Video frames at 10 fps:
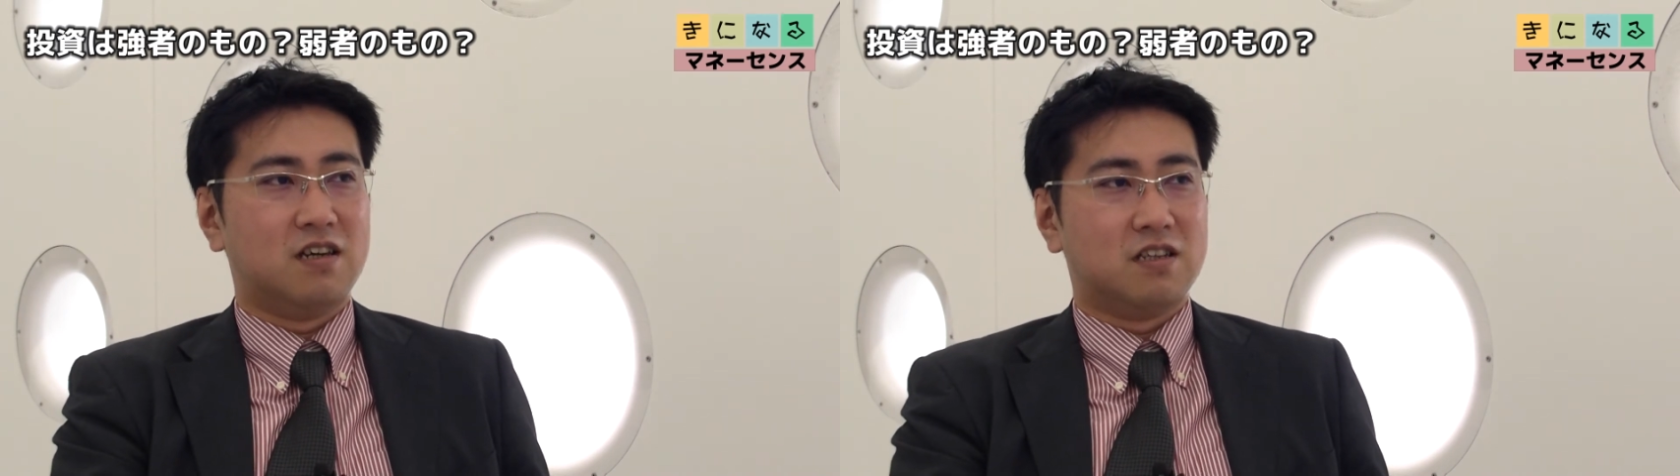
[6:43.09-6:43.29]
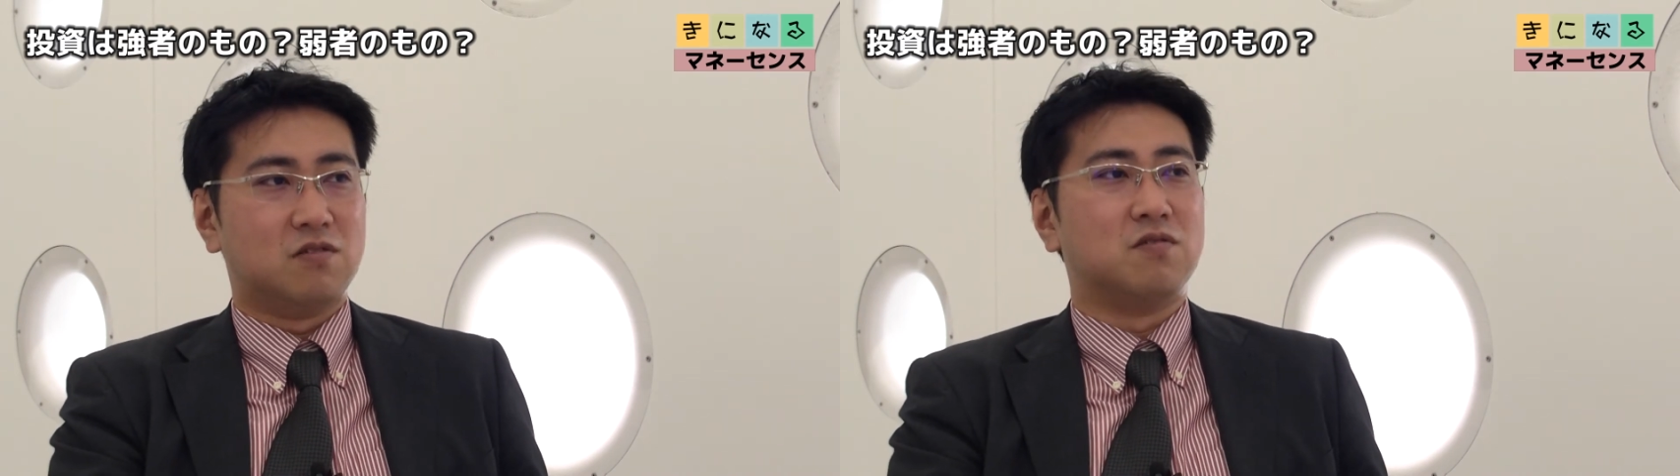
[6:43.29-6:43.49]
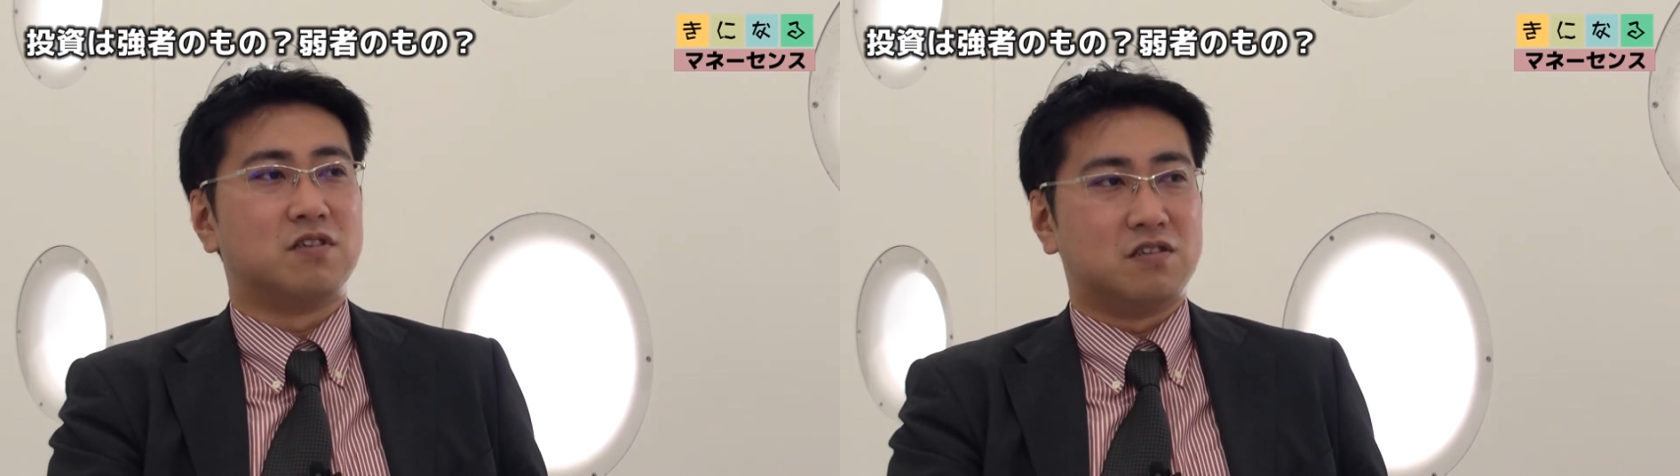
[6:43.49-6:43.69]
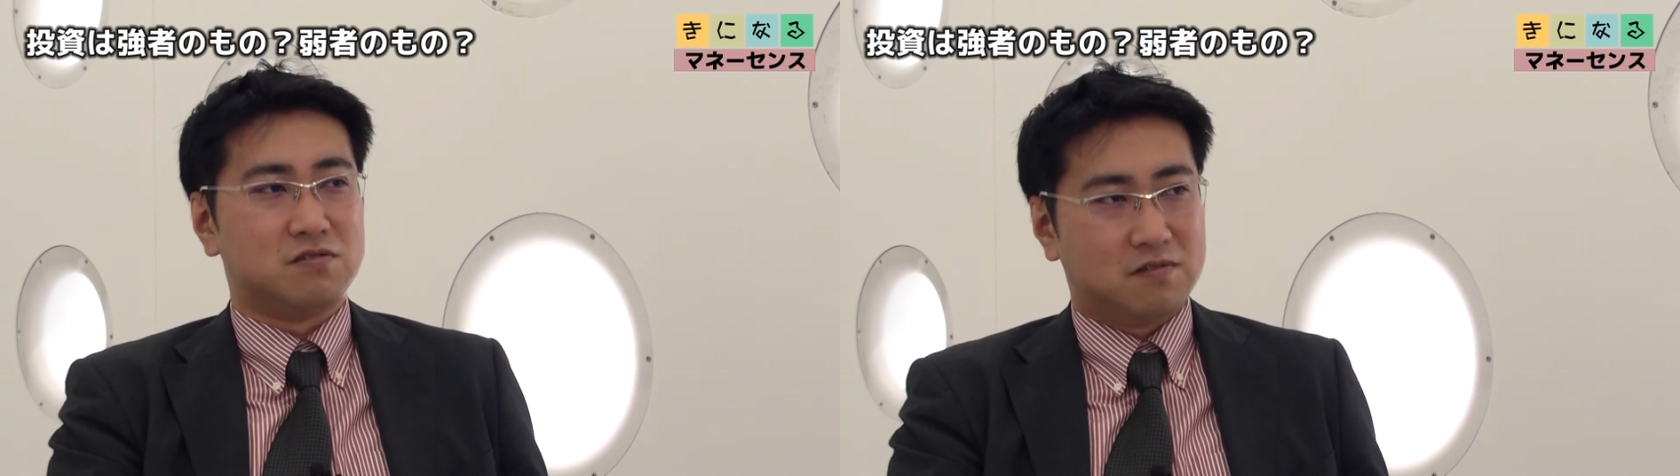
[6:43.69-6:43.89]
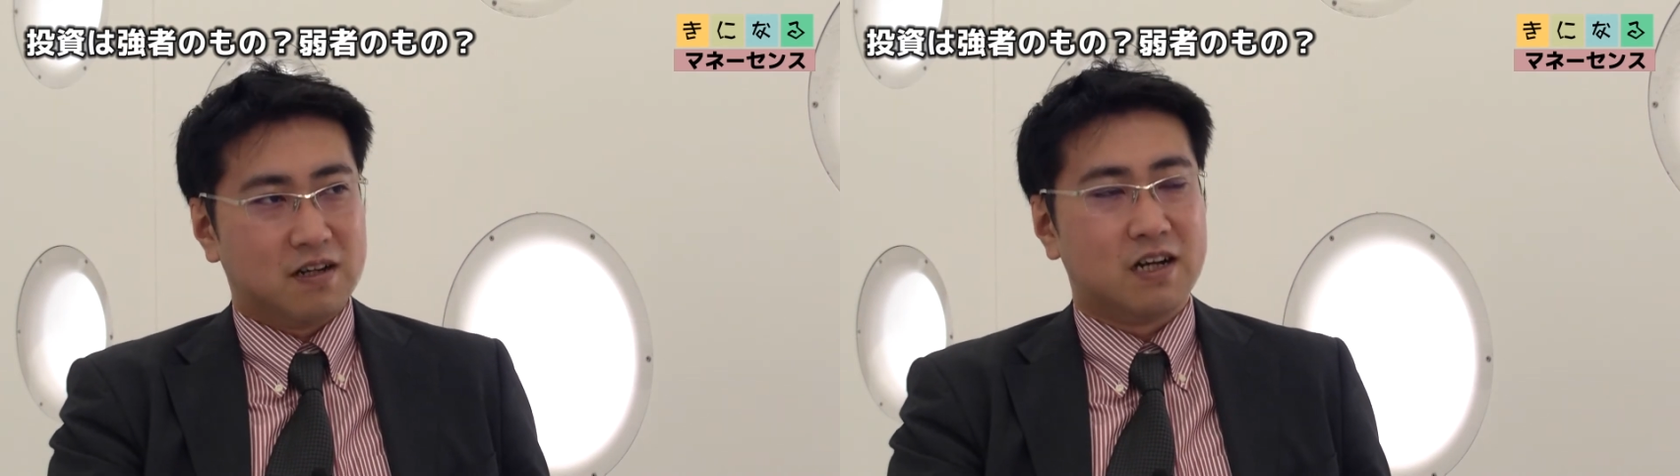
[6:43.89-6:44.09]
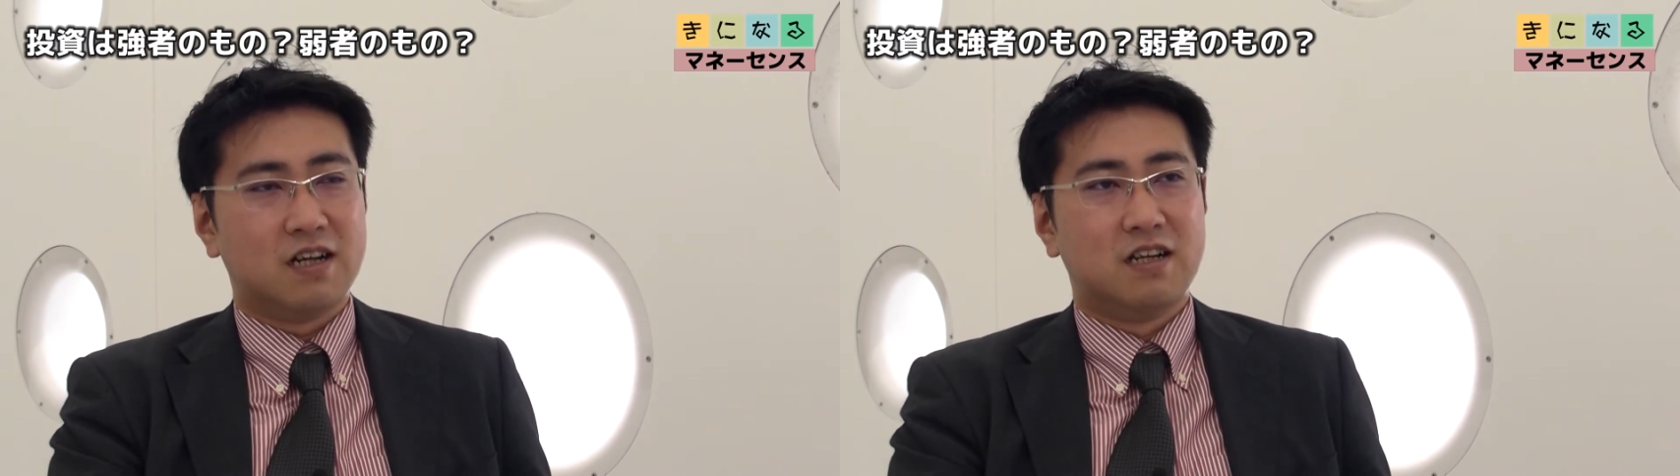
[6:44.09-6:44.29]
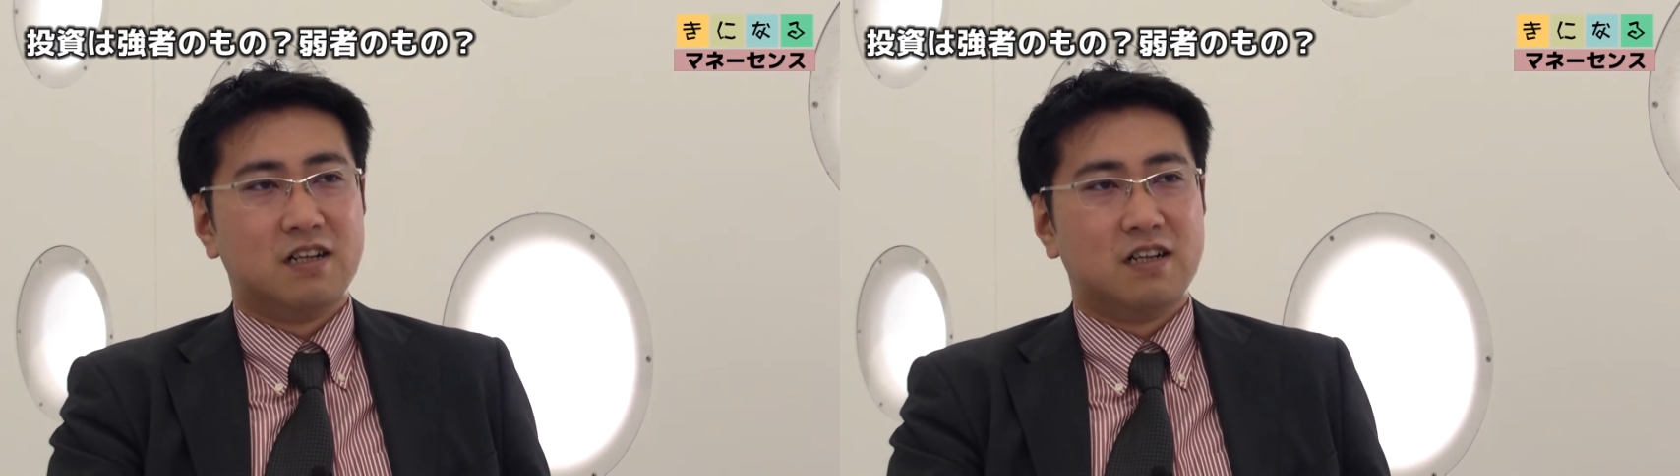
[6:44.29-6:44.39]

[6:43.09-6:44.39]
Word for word: うん、日本というのは。